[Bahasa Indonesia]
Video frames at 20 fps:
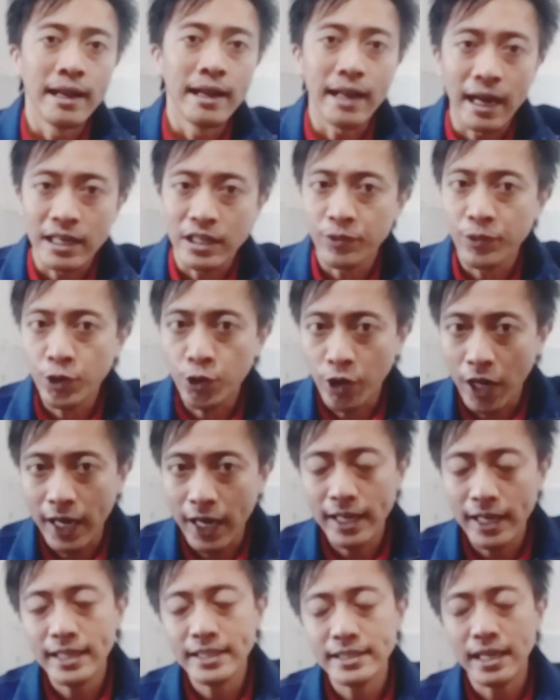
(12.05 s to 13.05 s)
Nah di video
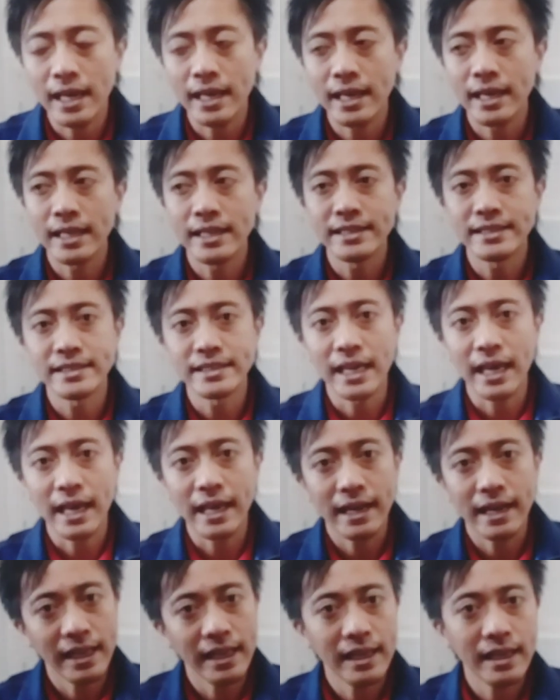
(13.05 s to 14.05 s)
kali ini saya ingin
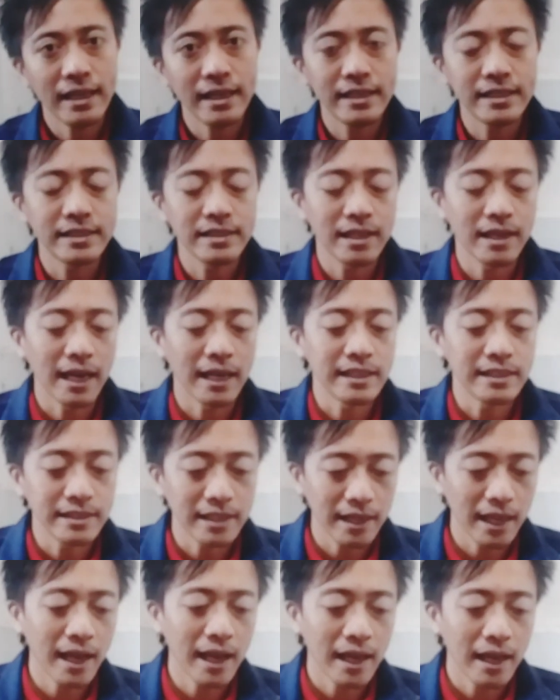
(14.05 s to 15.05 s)
sharing
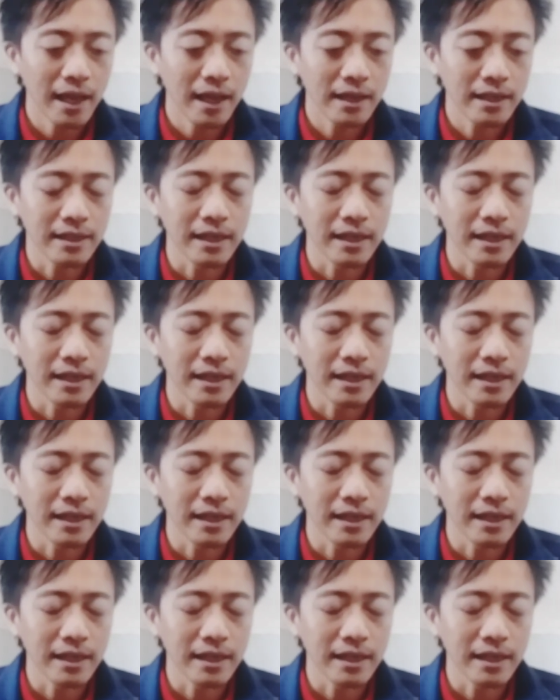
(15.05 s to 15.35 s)
istilah-istilah